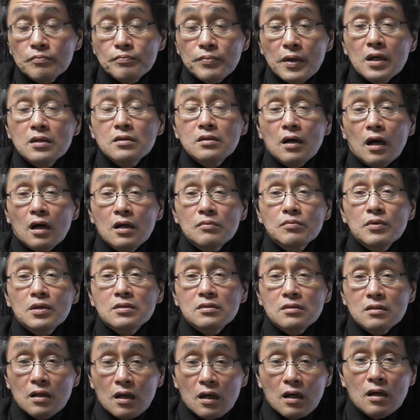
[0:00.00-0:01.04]
ページがありま
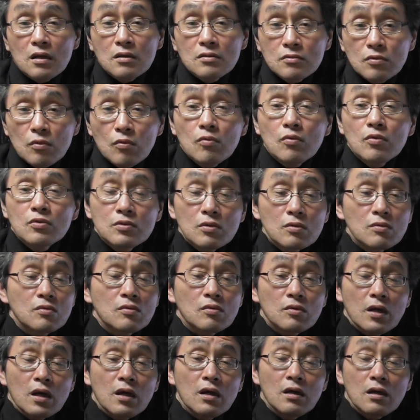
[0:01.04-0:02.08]
して、そこをちょっ
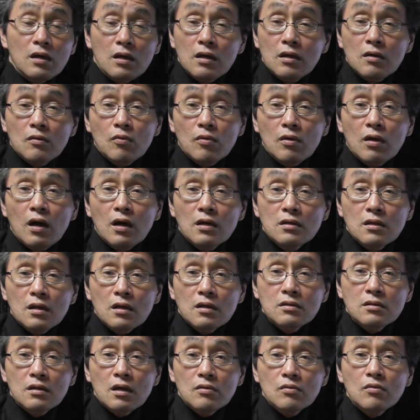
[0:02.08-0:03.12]
とね、ご覧いた
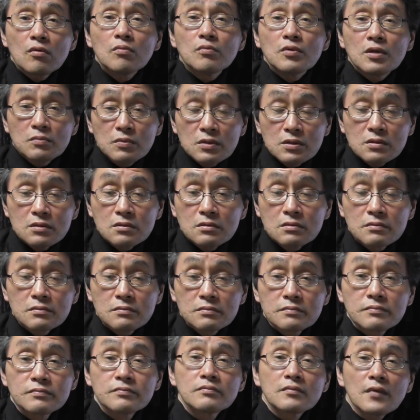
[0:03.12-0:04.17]
だきたいと思います。
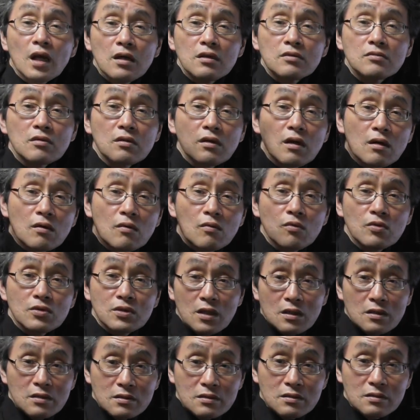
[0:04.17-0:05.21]
はい、それはこ
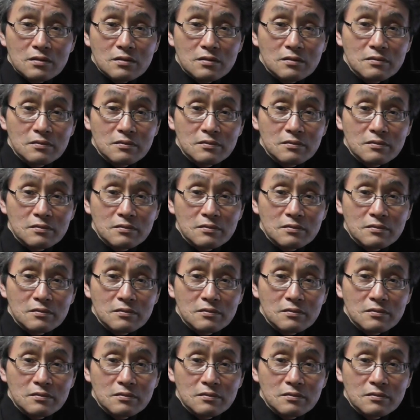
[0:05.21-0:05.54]
ちらです。